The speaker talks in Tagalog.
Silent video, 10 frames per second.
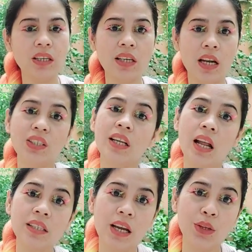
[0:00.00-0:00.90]
Sana,
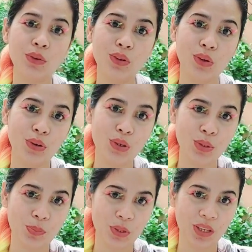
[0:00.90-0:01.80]
sana tuloy-tuloy yung
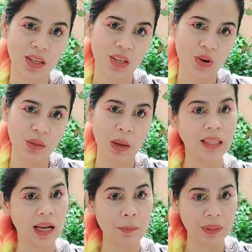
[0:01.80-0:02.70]
suporta ninyo at
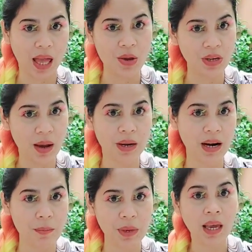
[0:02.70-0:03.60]
makatanggap pa tayo ng
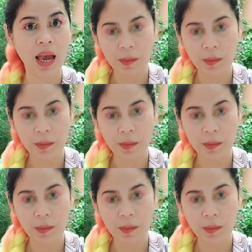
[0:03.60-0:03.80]
maraming